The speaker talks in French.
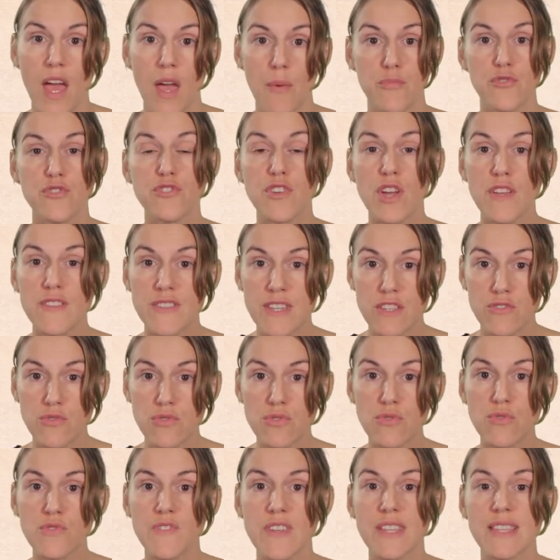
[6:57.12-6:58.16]
Plusieurs
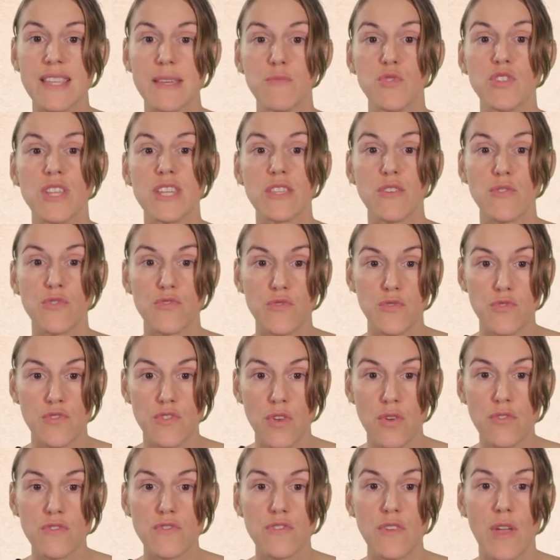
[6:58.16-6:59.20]
études ont été menées dans ce
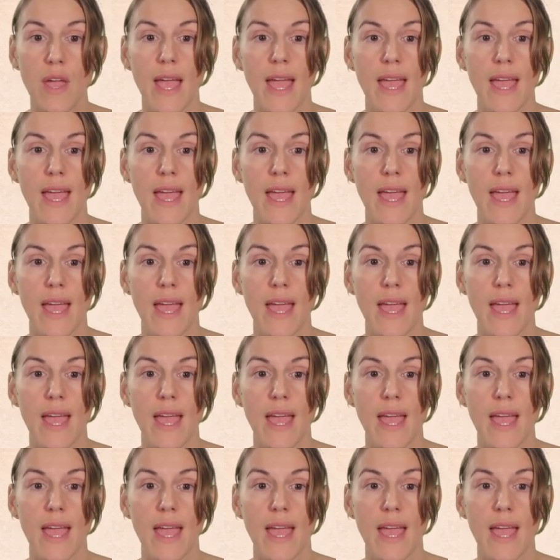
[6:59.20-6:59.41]
sens